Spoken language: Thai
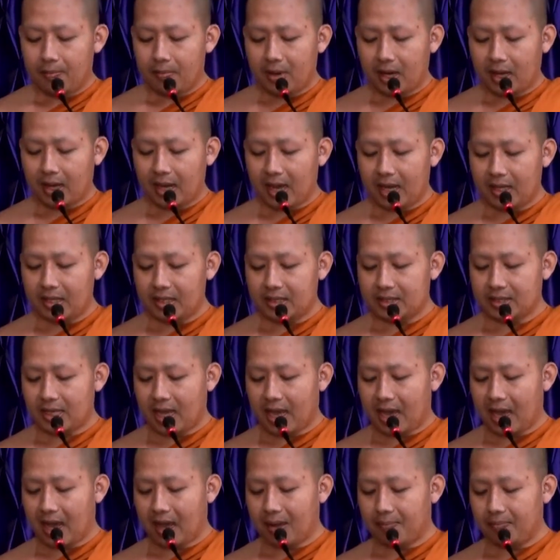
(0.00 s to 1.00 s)
ประการที่
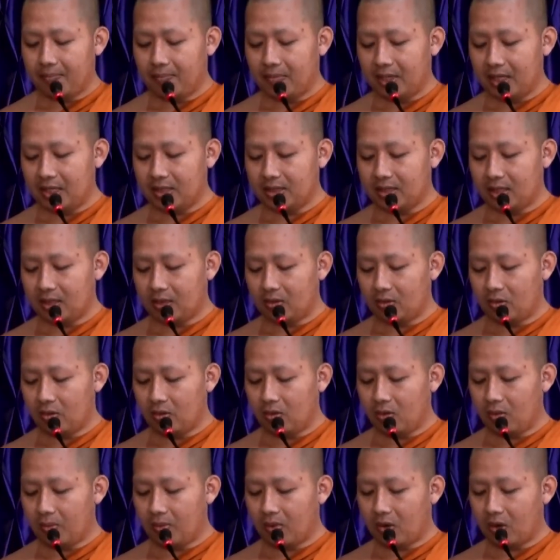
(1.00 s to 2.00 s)
สามนิสิตทุก
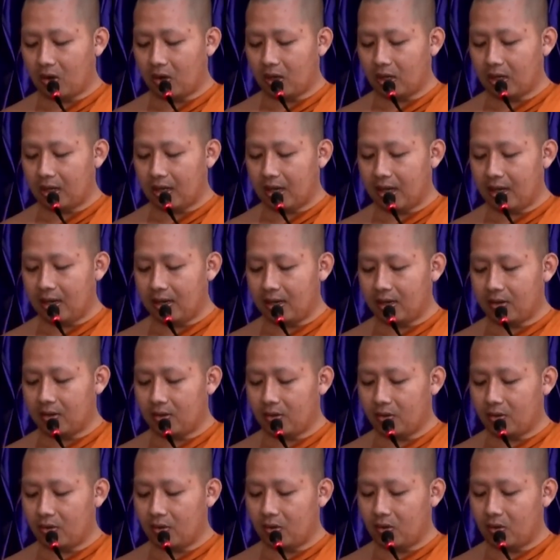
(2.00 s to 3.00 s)
รูปคนได้เรียน
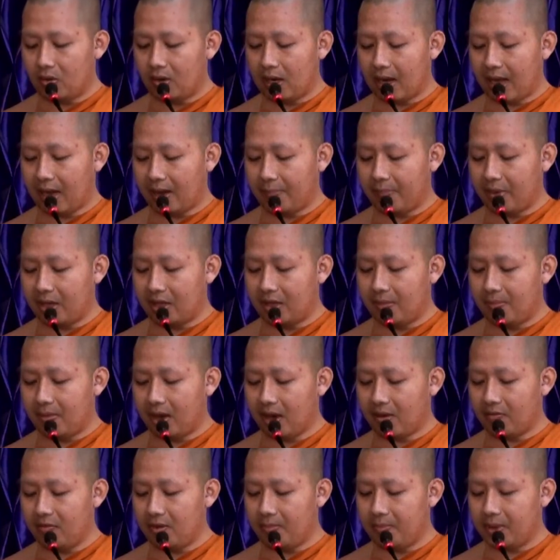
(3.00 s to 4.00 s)
รู้หลักปฏิ
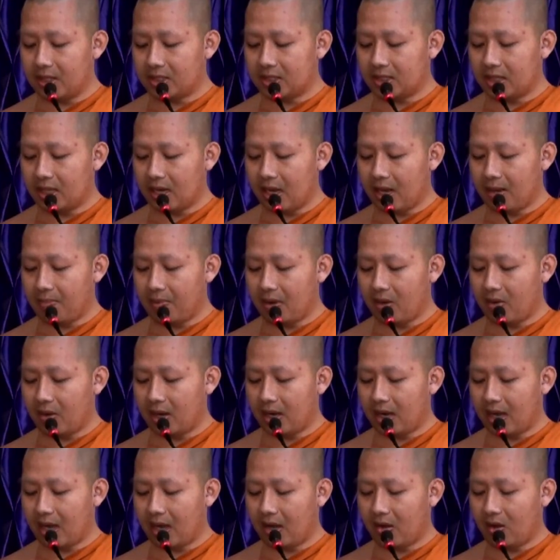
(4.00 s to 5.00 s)
บัติวิปัสสนาภาว
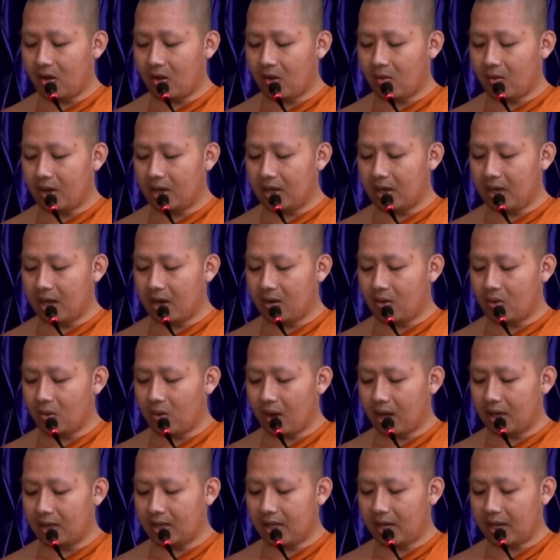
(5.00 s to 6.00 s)
นาของวัดนาหล
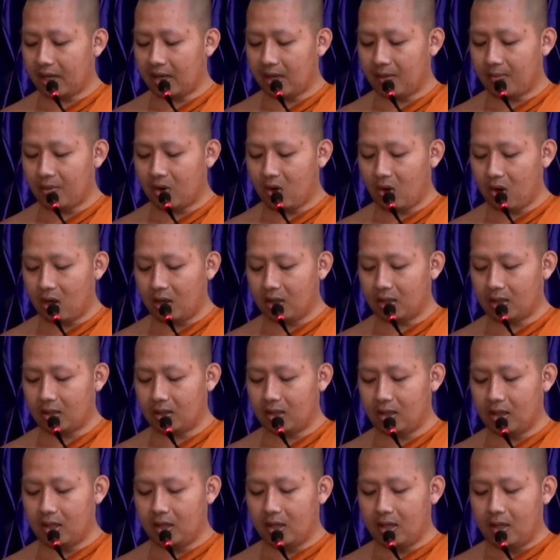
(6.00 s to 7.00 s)
วงอย่างเข้มข้น
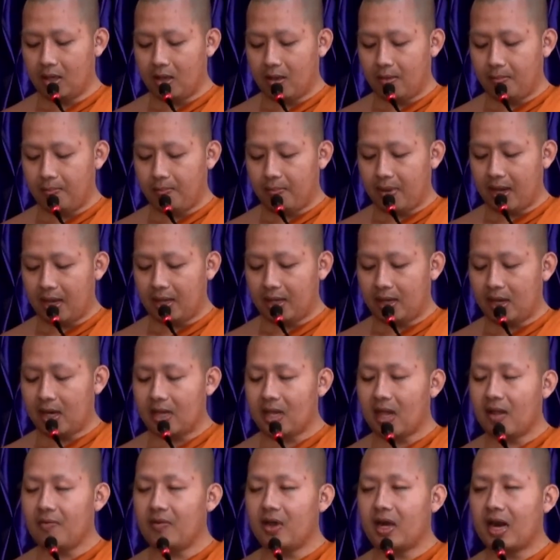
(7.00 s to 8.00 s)
เป็นระ
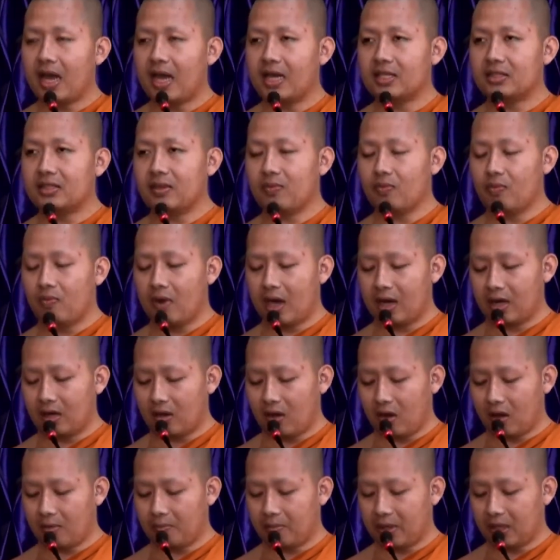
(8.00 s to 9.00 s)
ยะเวลาสิบวัน
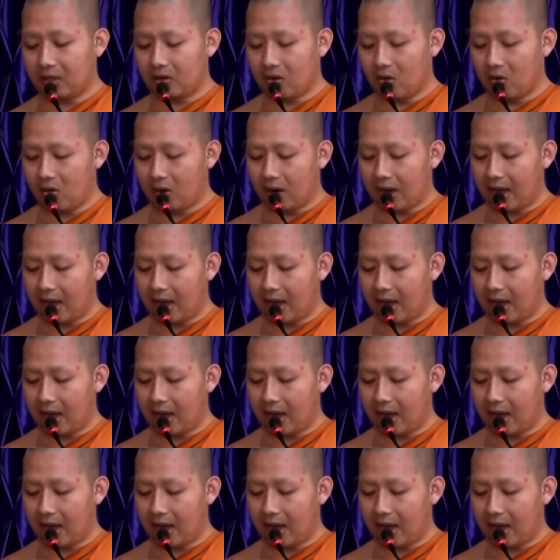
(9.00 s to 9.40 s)
ก่อนปิดโครง